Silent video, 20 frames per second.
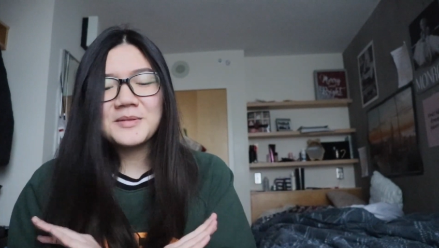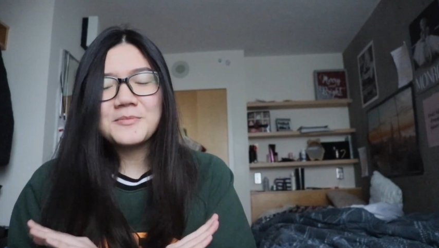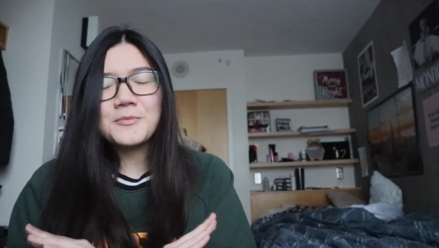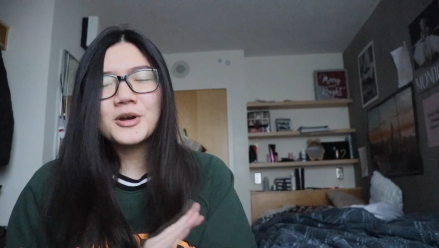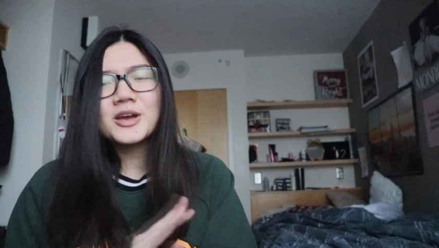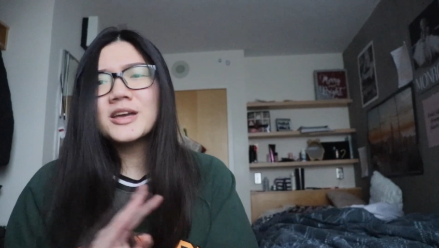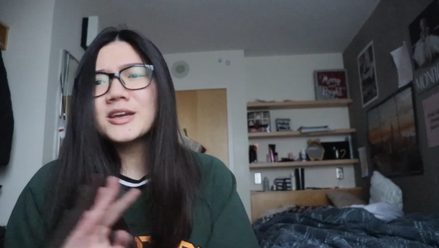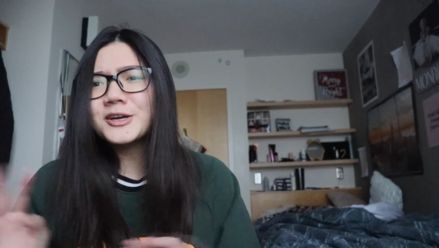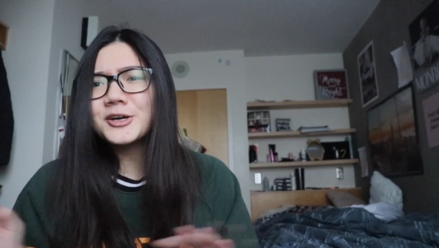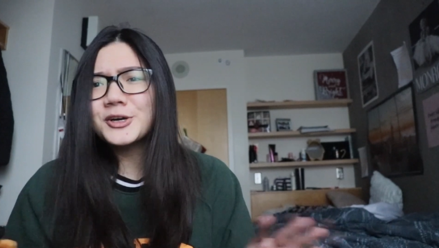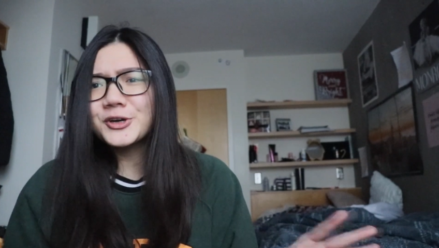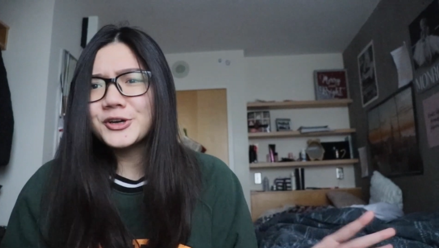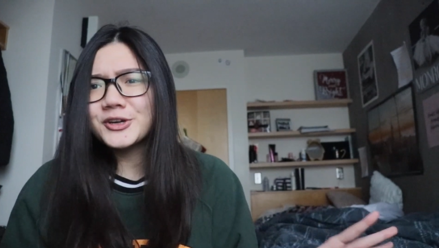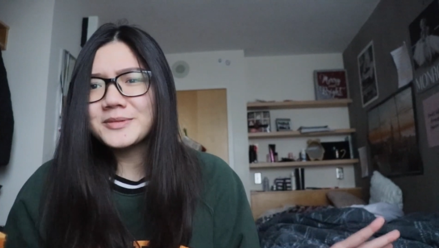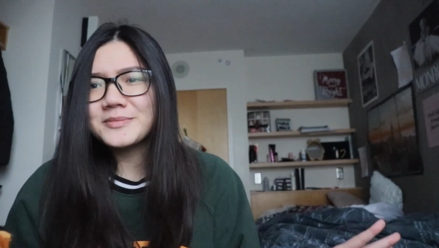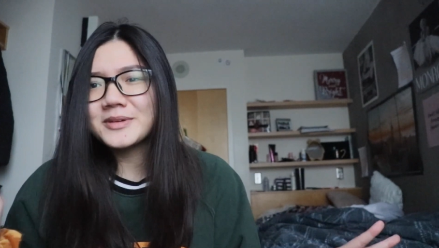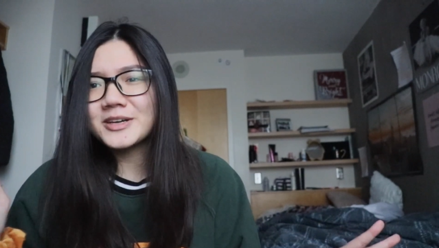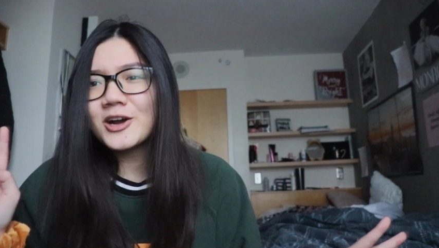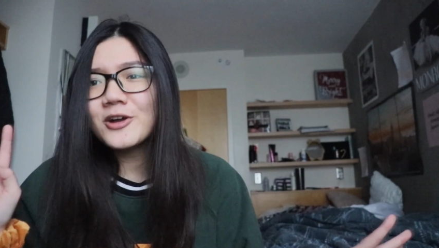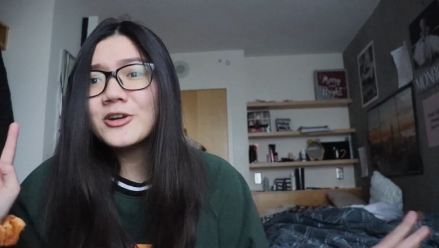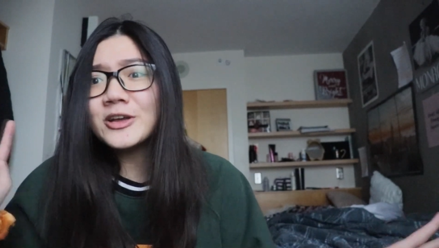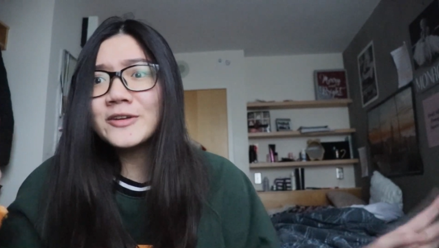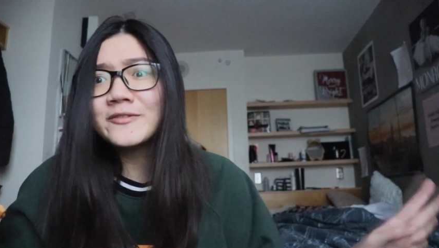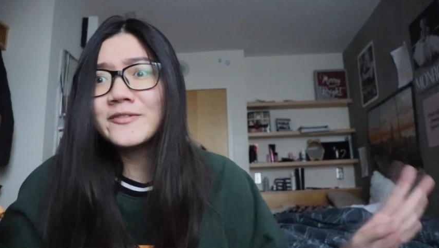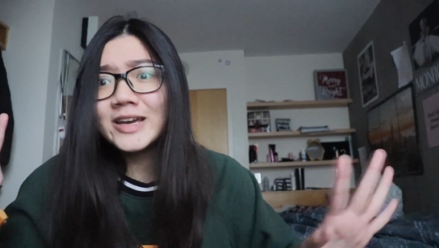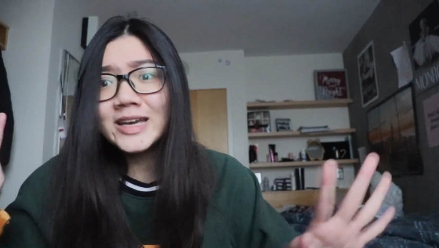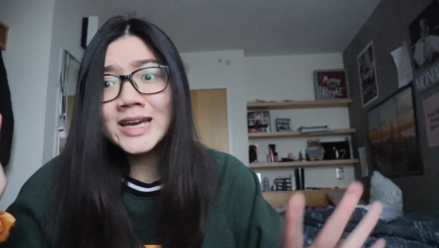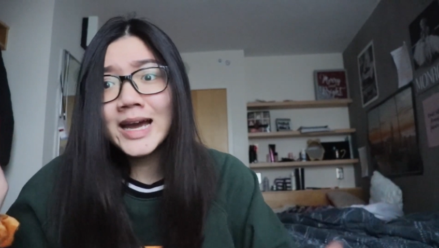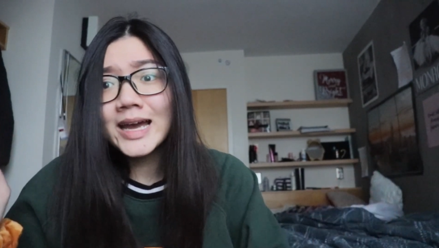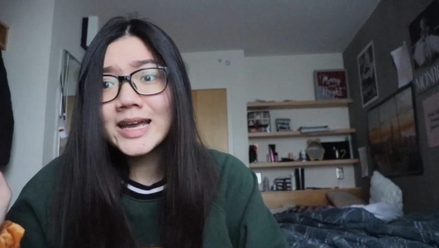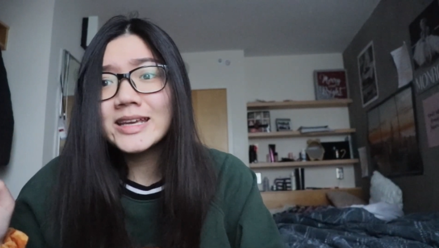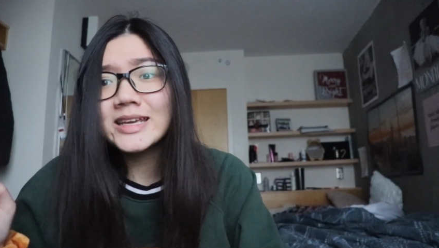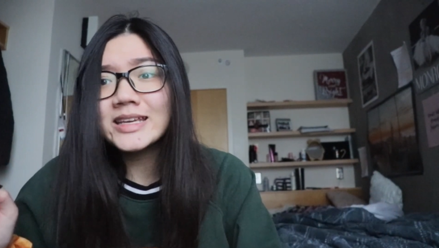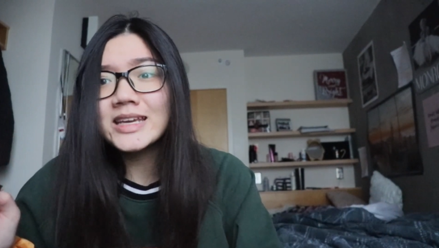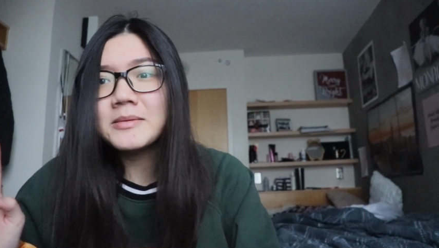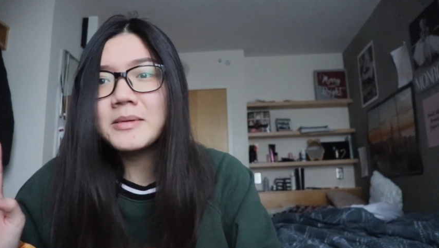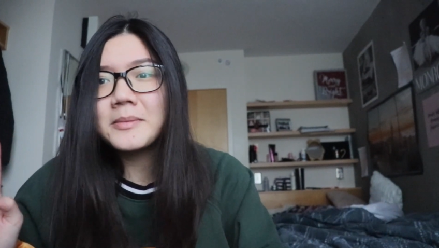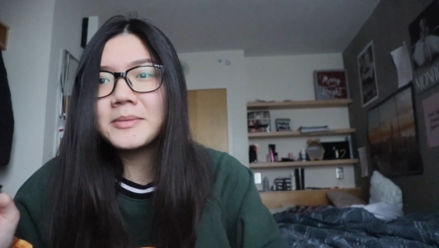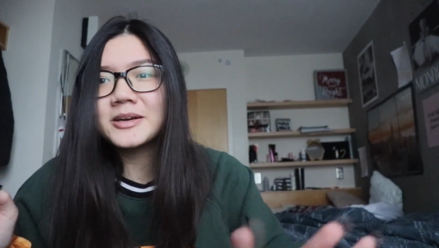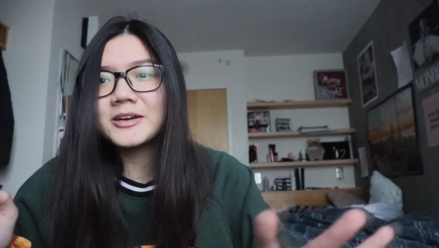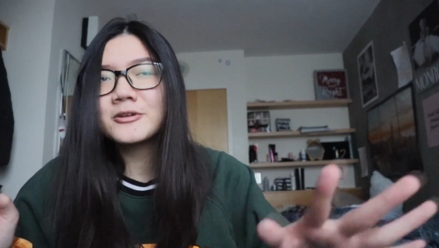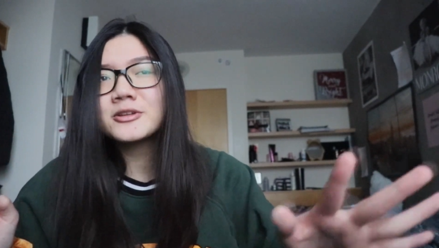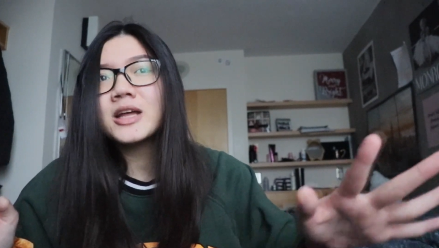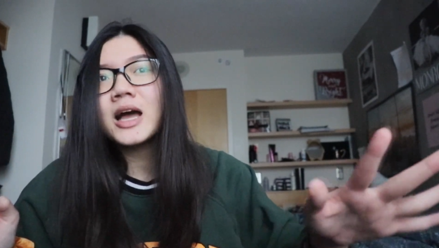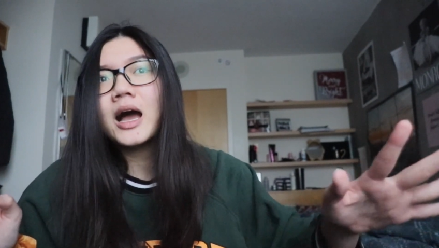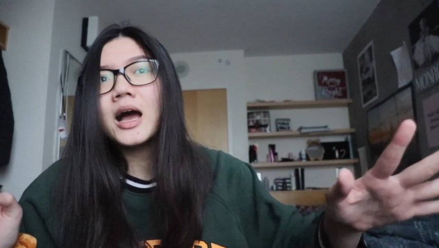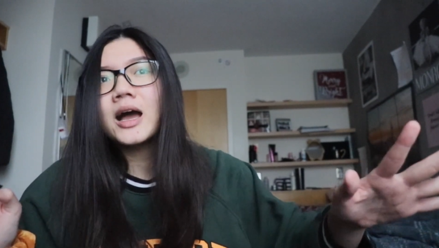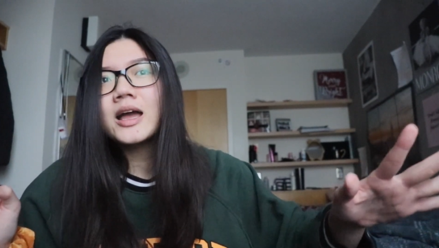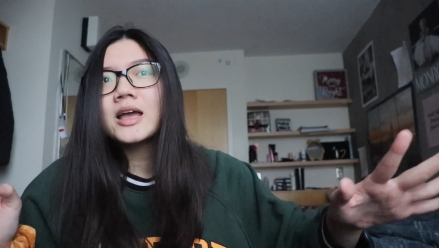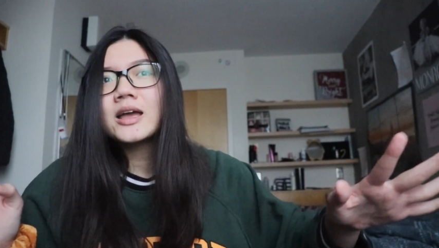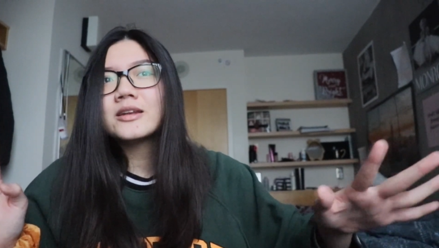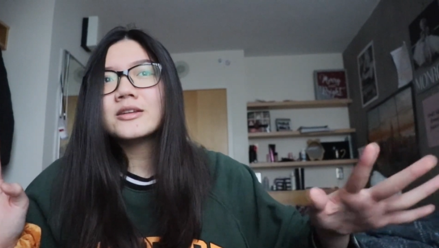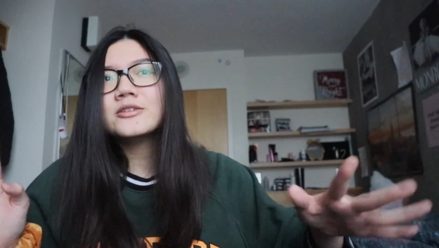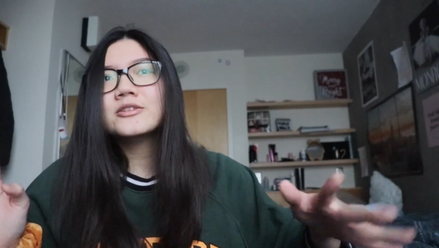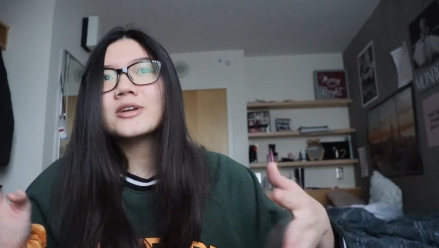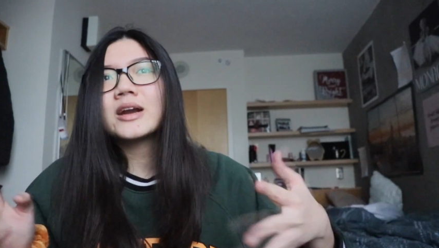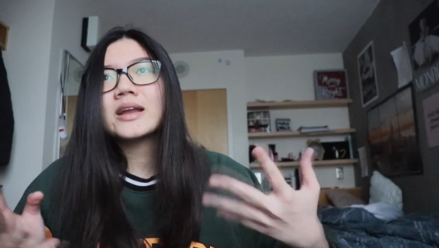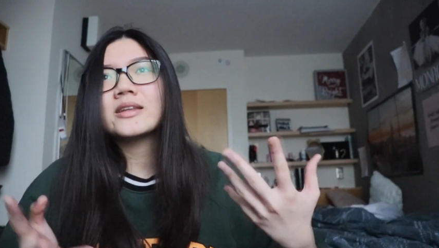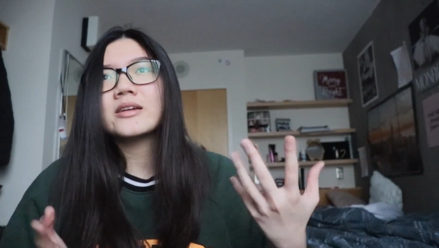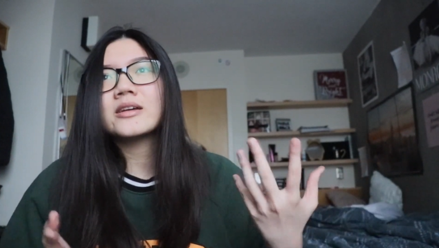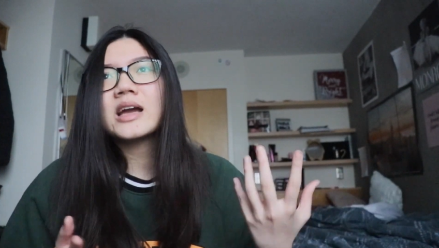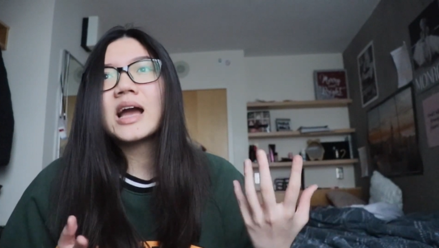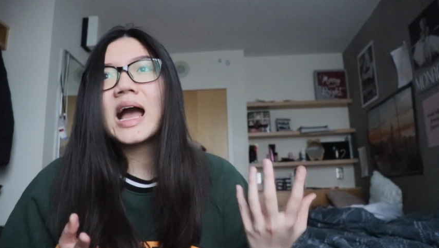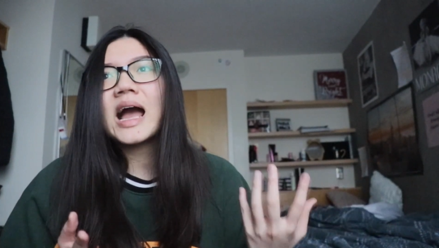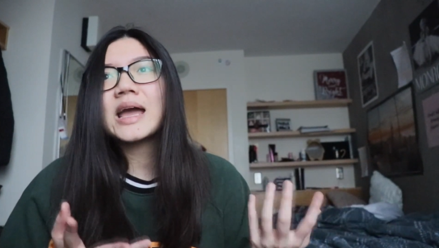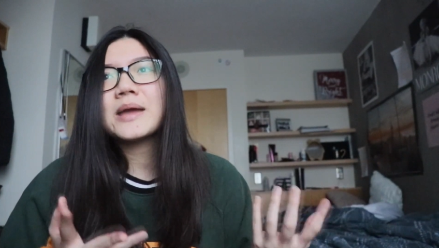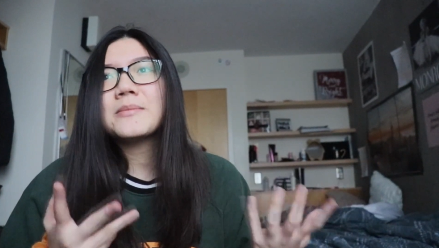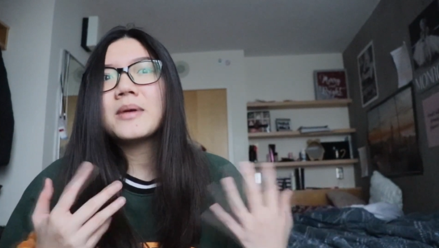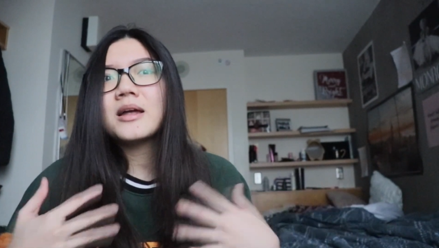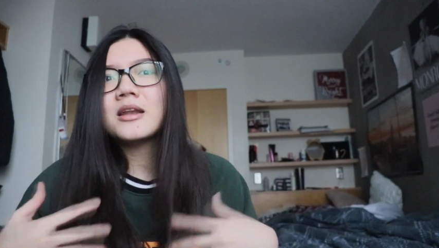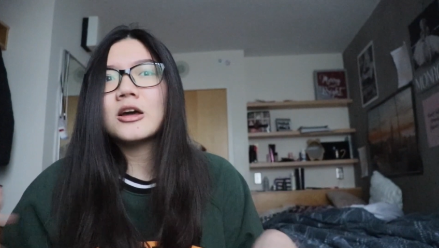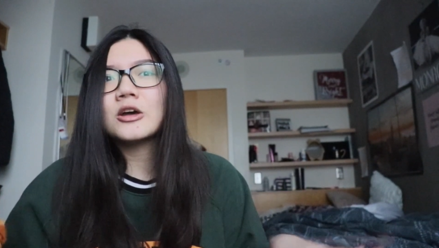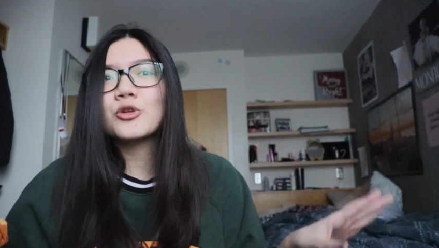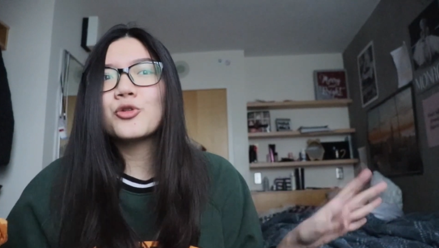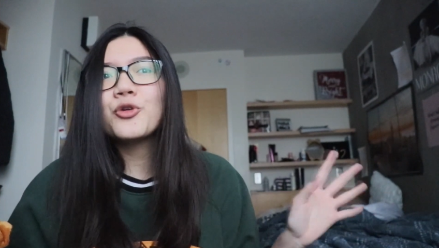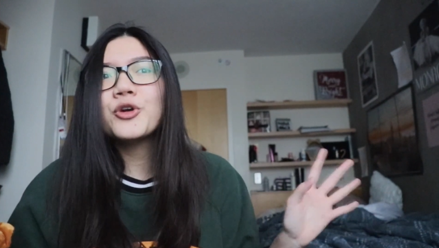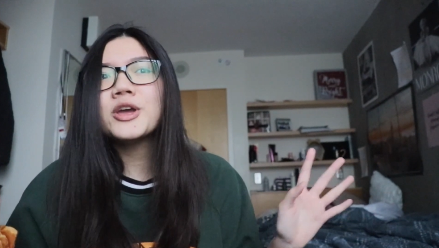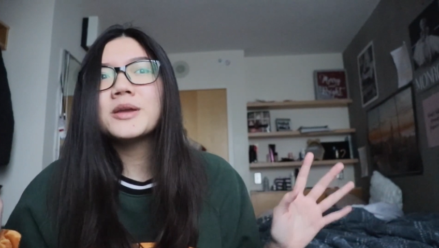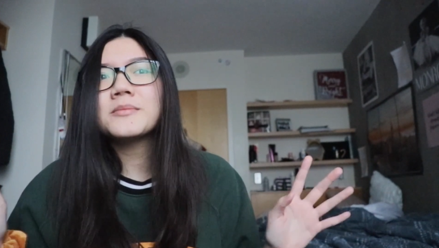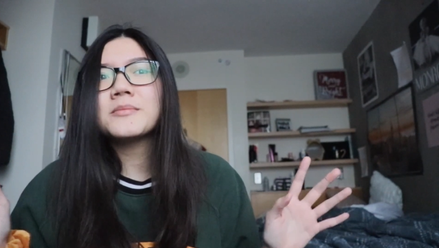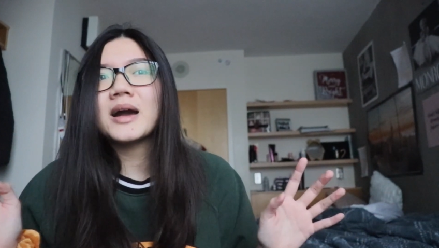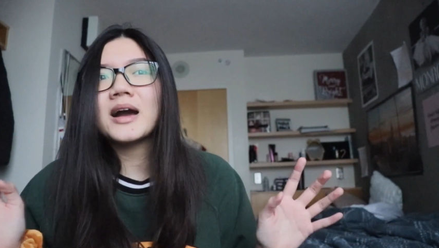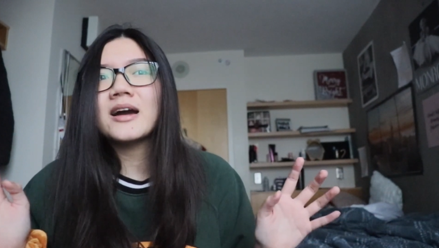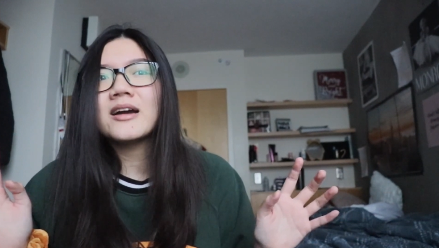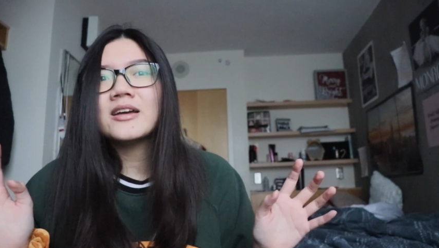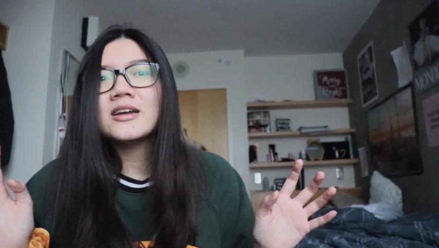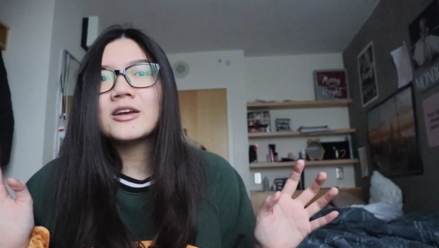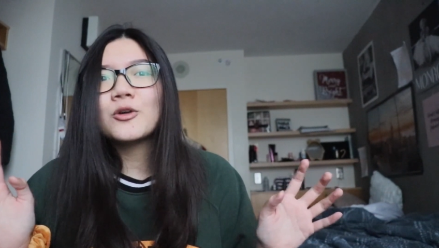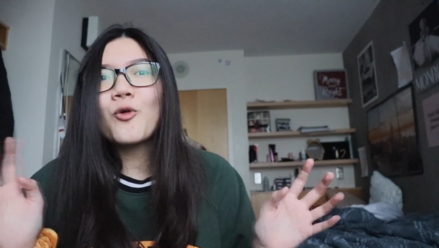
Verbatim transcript: một cái người mà có địa vị hay gì để mà mình có thể đưa ra những cái mà lời khuyên mà